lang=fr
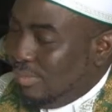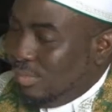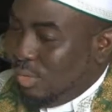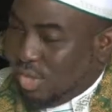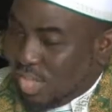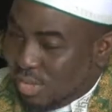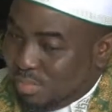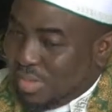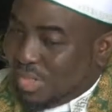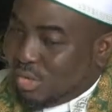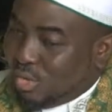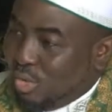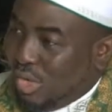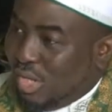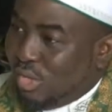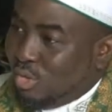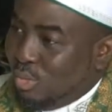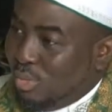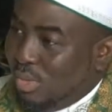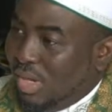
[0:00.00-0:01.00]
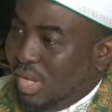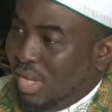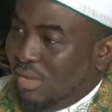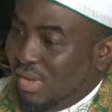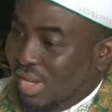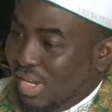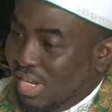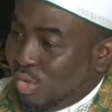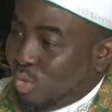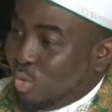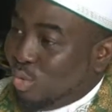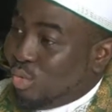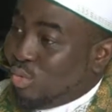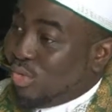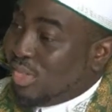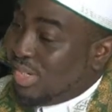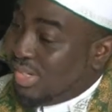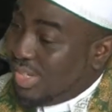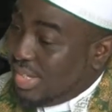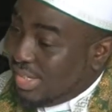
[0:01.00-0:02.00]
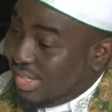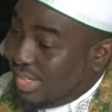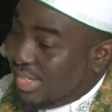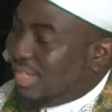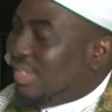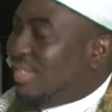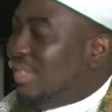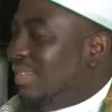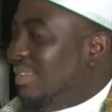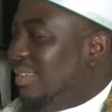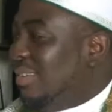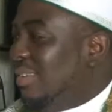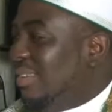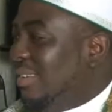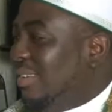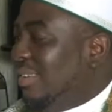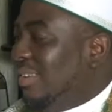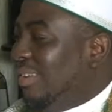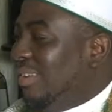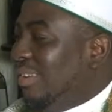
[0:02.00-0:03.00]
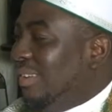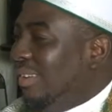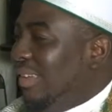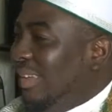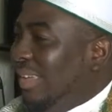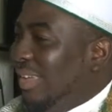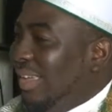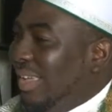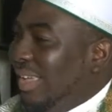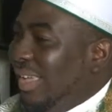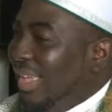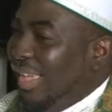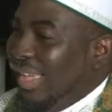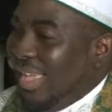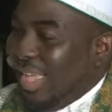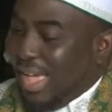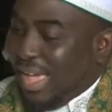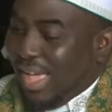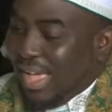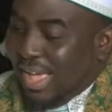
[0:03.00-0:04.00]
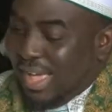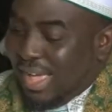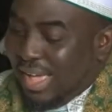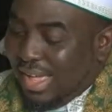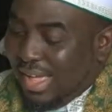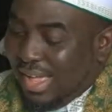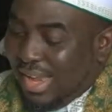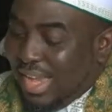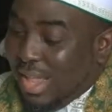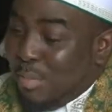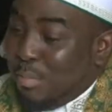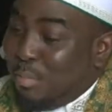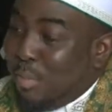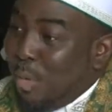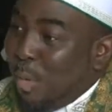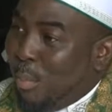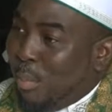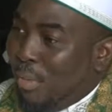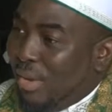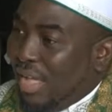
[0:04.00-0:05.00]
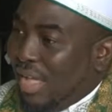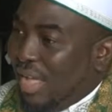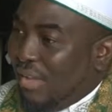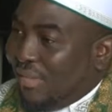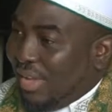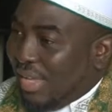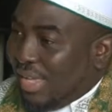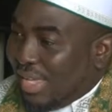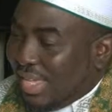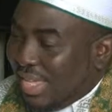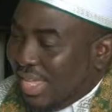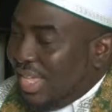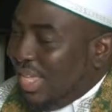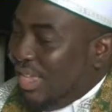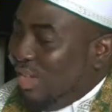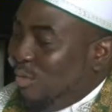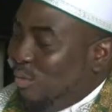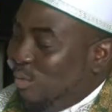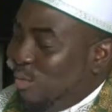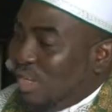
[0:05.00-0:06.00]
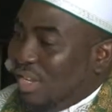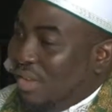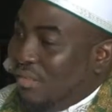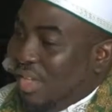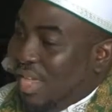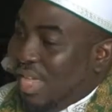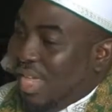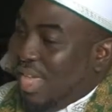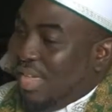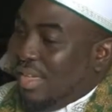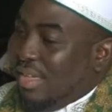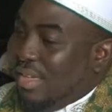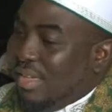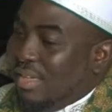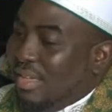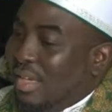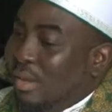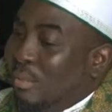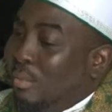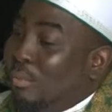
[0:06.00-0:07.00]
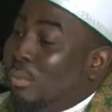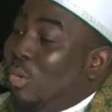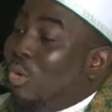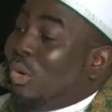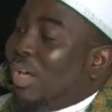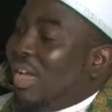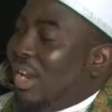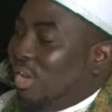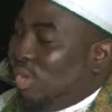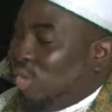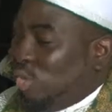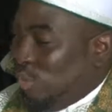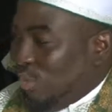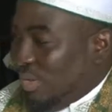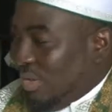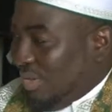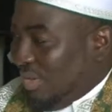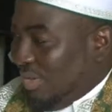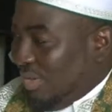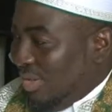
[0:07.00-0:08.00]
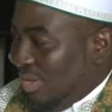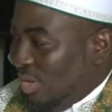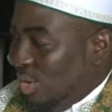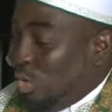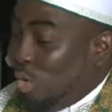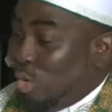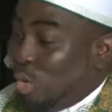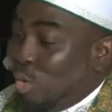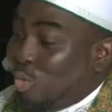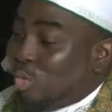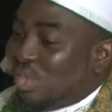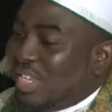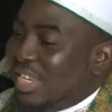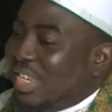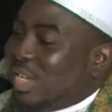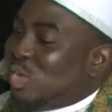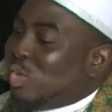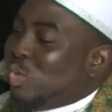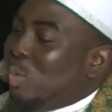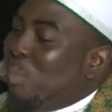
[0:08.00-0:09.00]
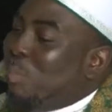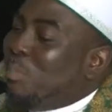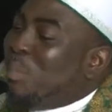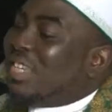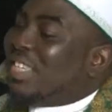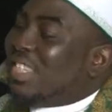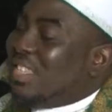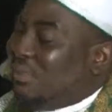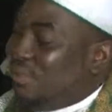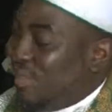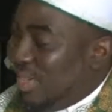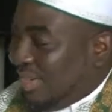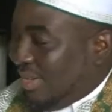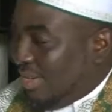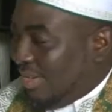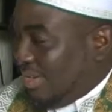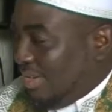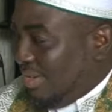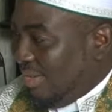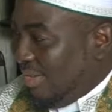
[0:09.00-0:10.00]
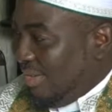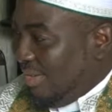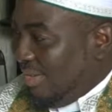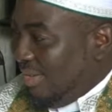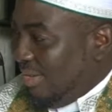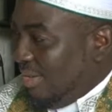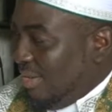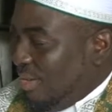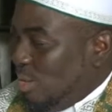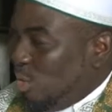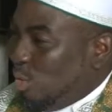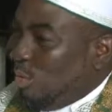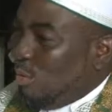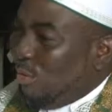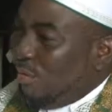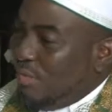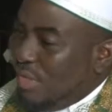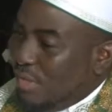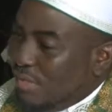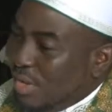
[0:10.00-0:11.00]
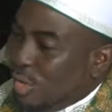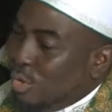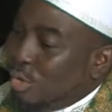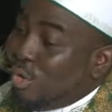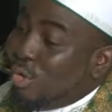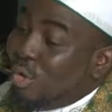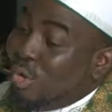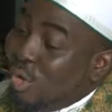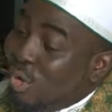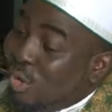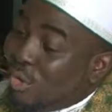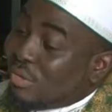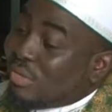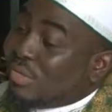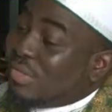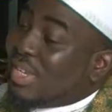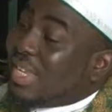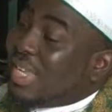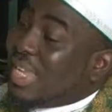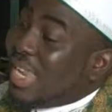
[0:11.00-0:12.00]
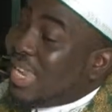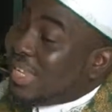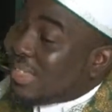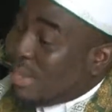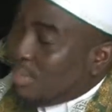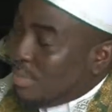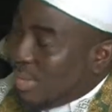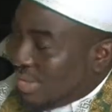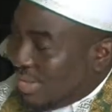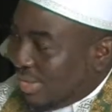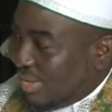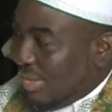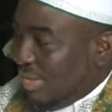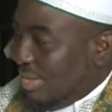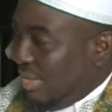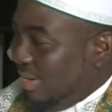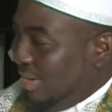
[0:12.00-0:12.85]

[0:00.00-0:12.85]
On respecte correctement. Avec les autres aussi, c'est dit. Il y a les peuples avec qui vous avez un bon arrangement, une consignation pacifique donc vivez, nos leur ce qui les appartient.